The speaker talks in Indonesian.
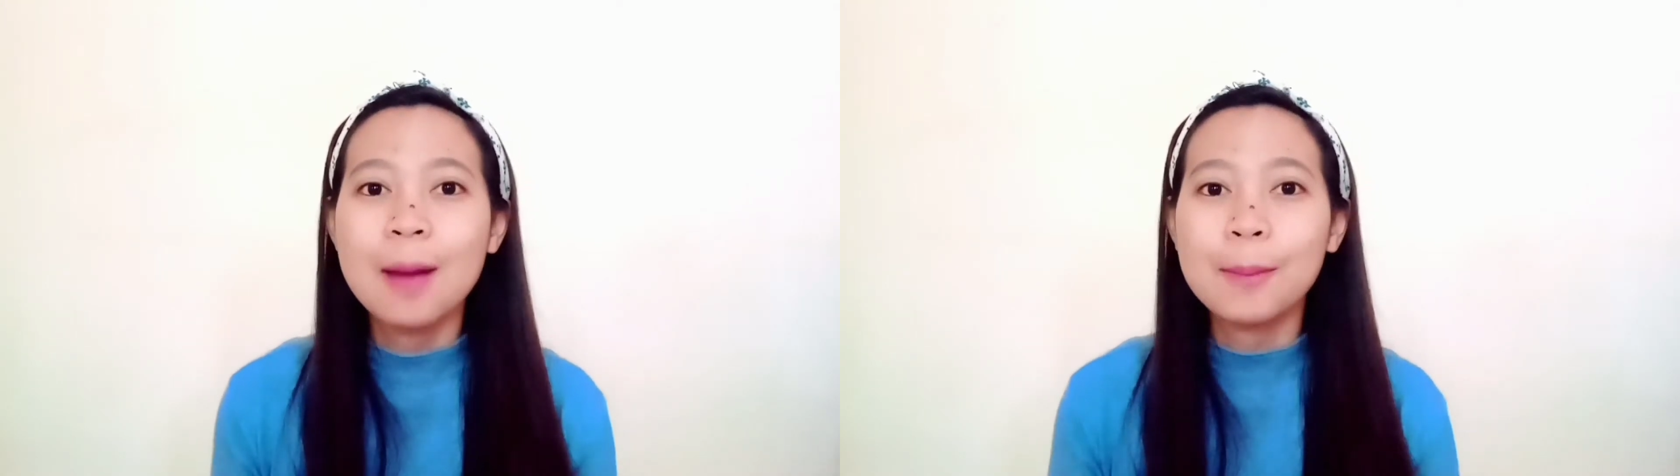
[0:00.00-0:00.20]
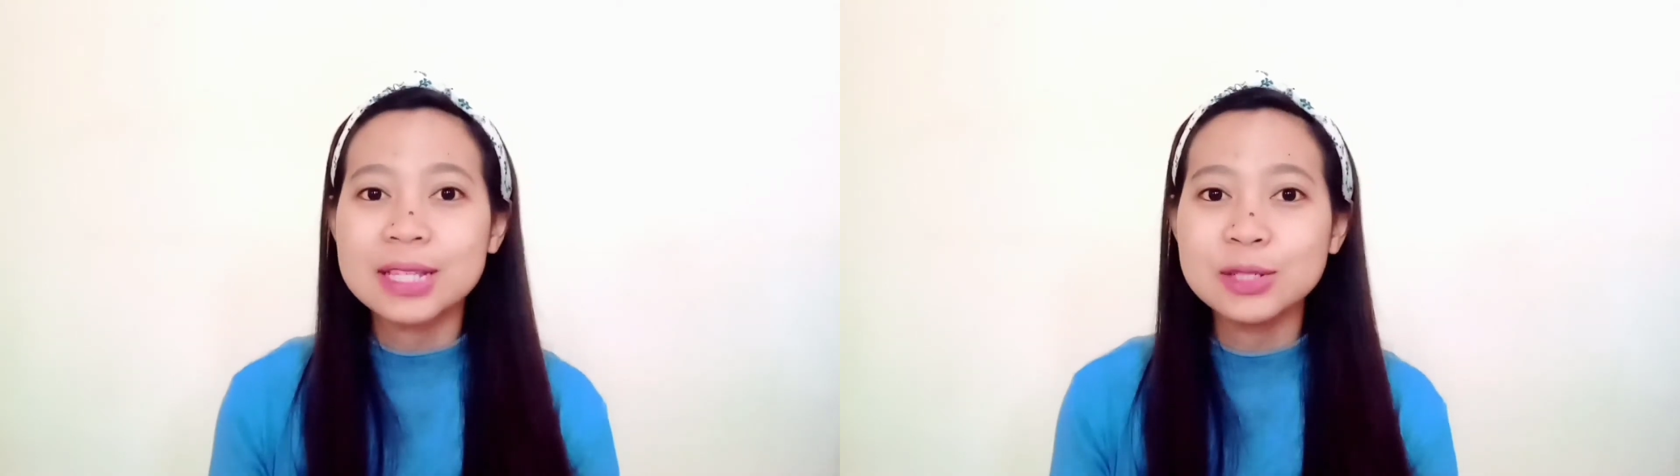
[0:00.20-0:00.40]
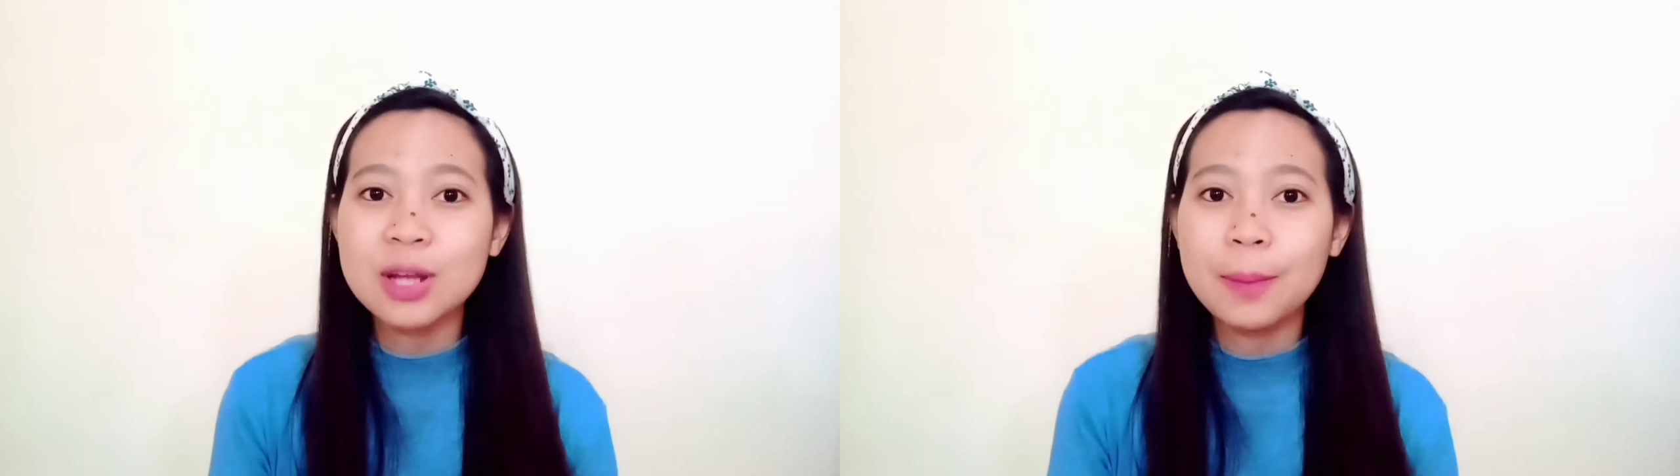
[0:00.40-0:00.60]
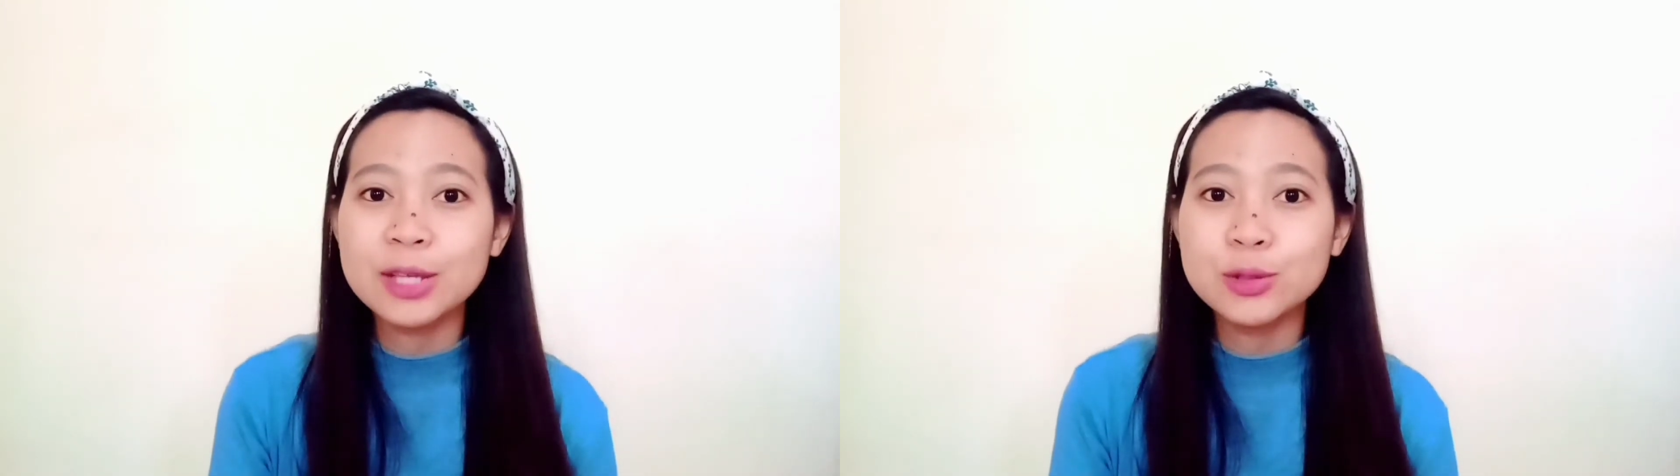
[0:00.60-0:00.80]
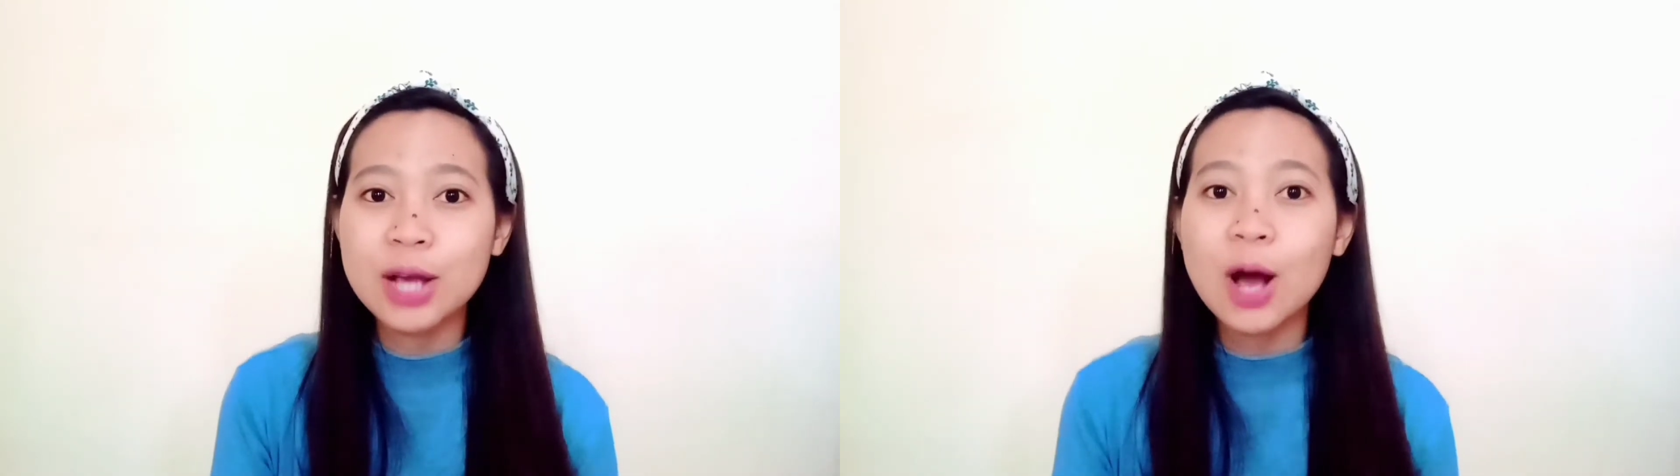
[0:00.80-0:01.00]
pasti udah
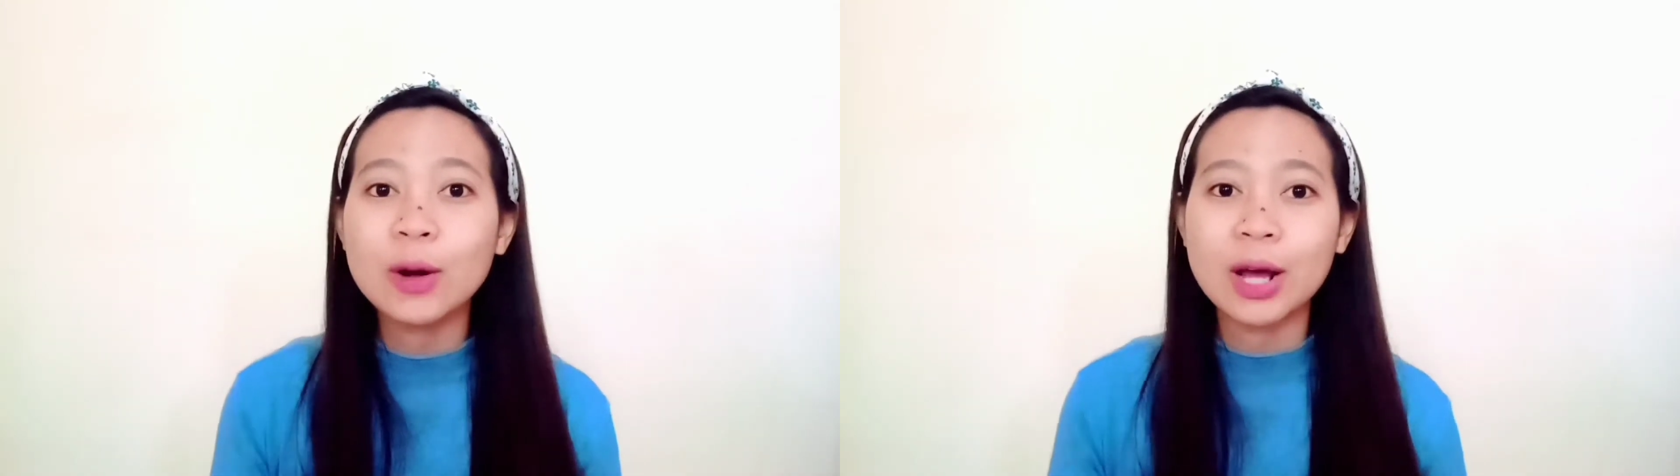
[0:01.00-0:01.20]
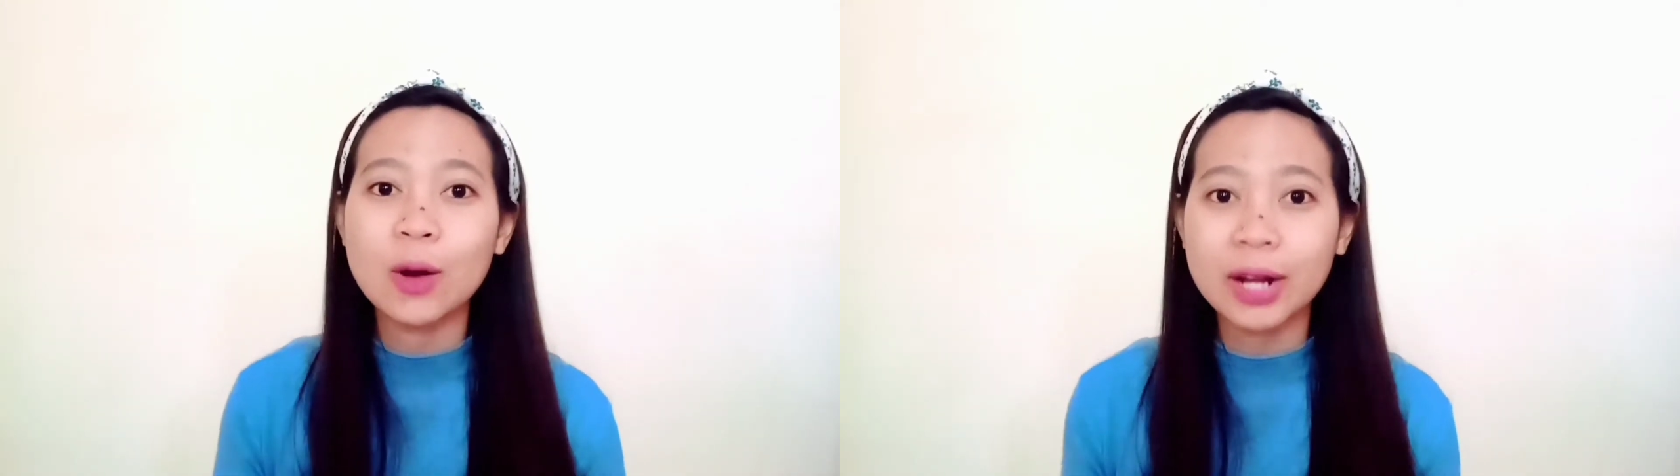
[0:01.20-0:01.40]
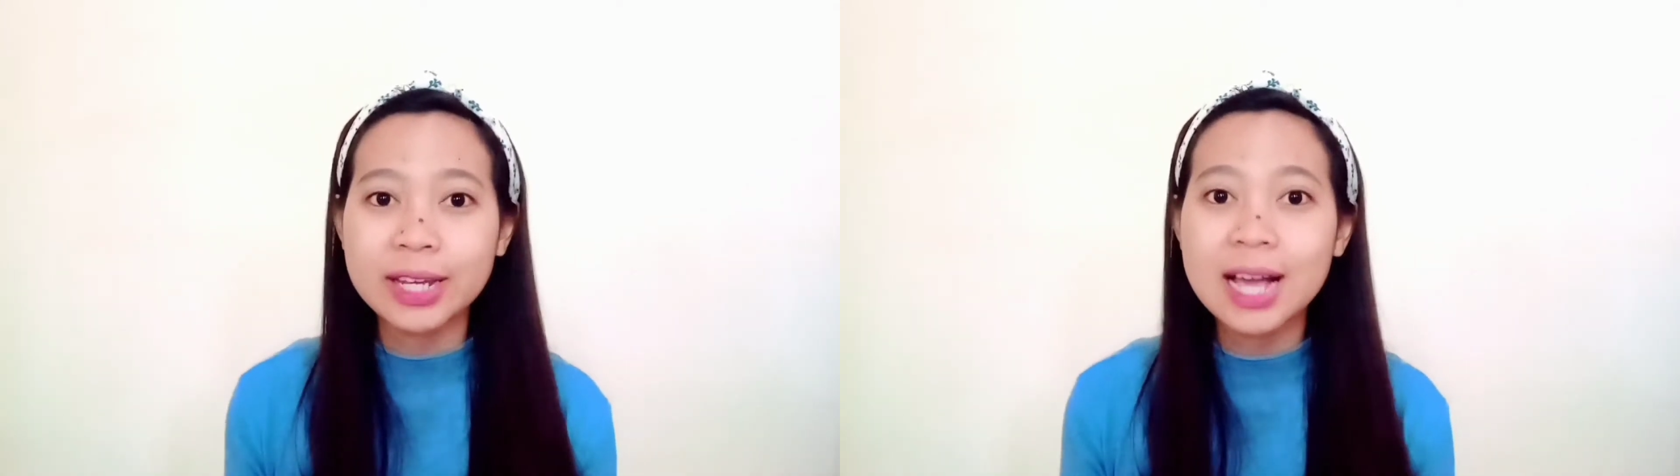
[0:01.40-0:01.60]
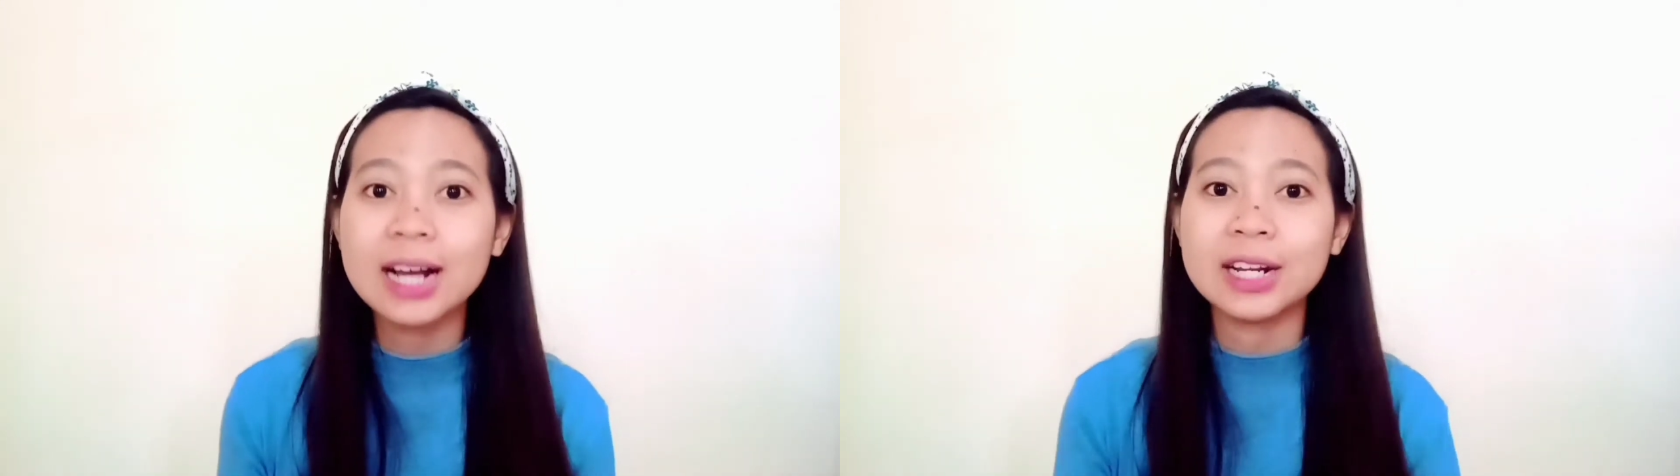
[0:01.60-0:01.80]
banyak juga orang-orang yang